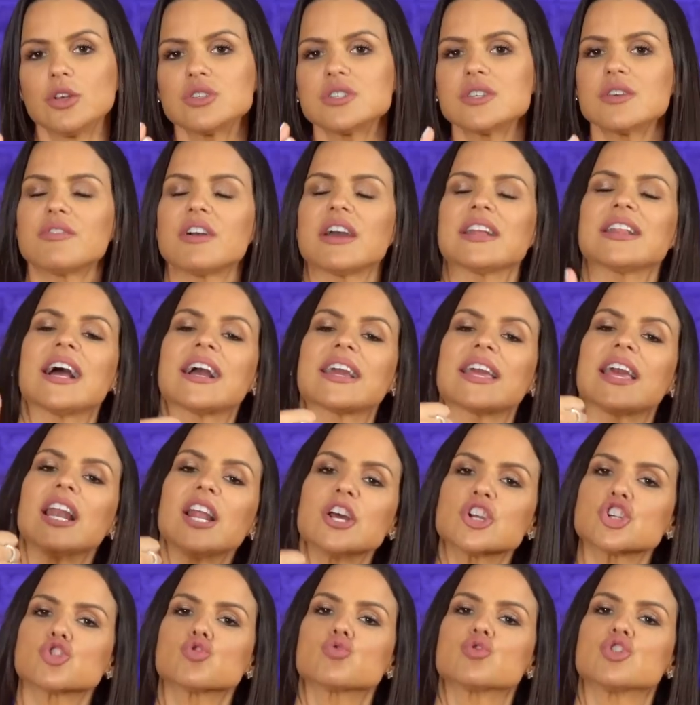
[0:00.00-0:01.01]
Então você vai dar
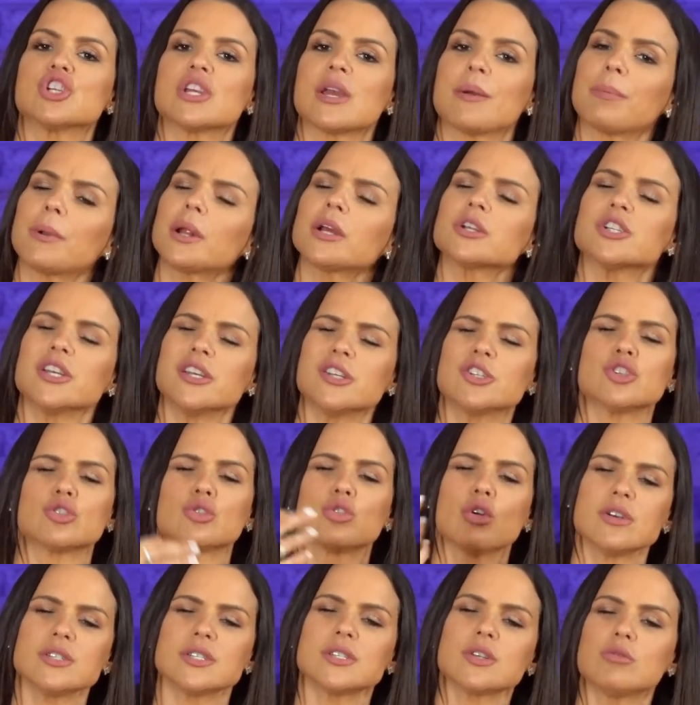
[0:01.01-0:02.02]
aquela ajudinha pra gente,
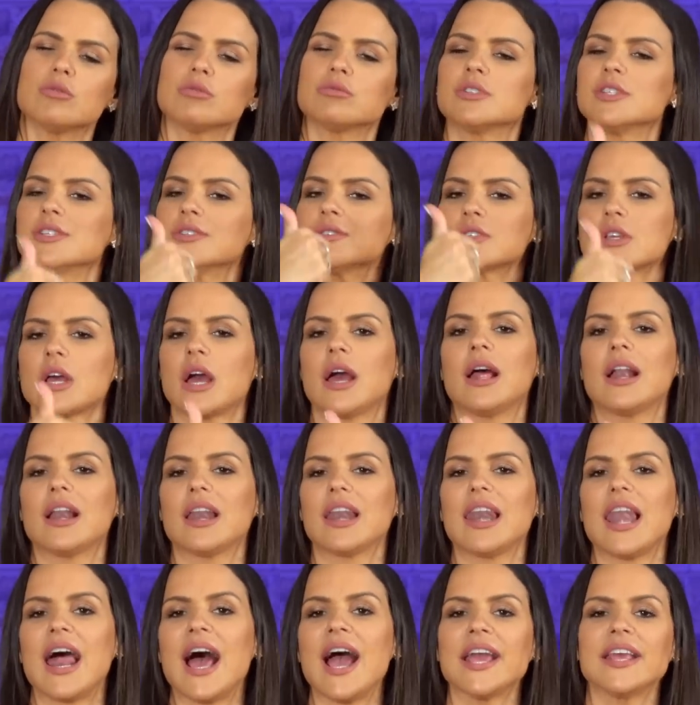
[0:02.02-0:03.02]
dois segundinhos,
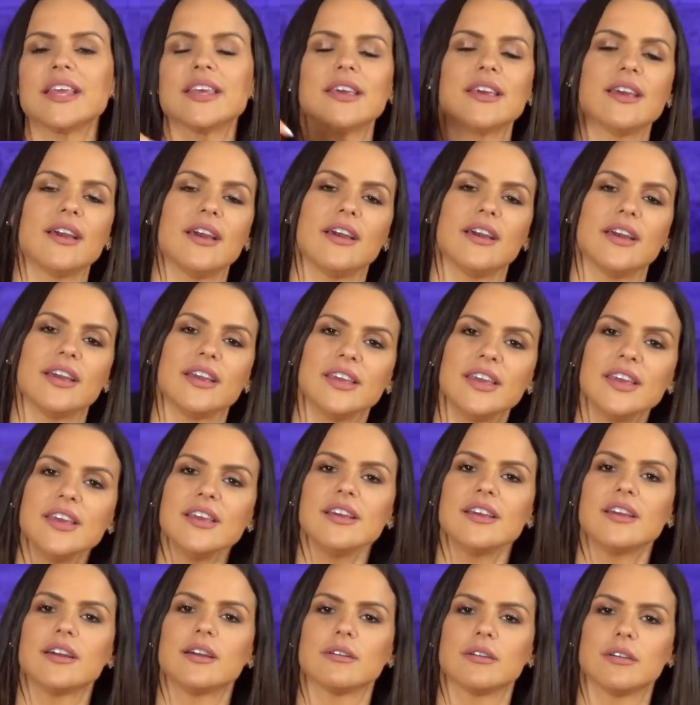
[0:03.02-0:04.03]
like
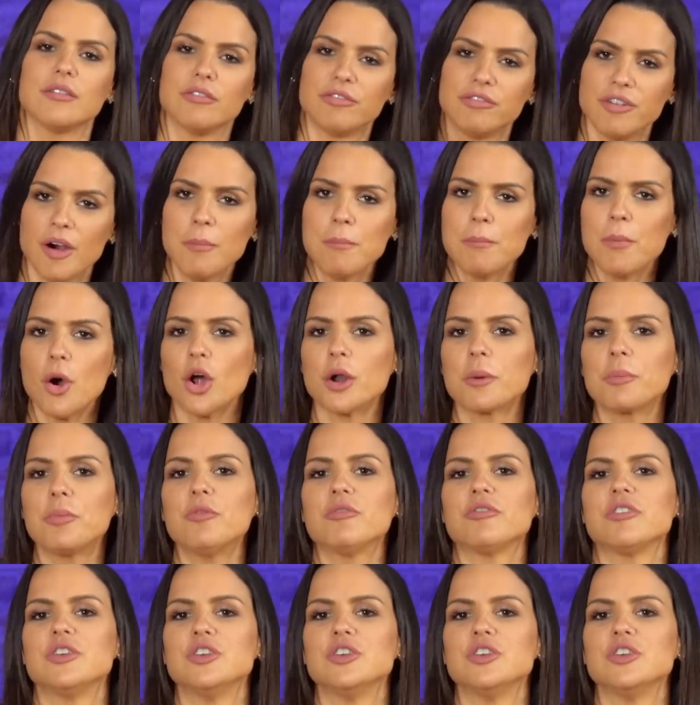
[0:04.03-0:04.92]
e Vamos embora pro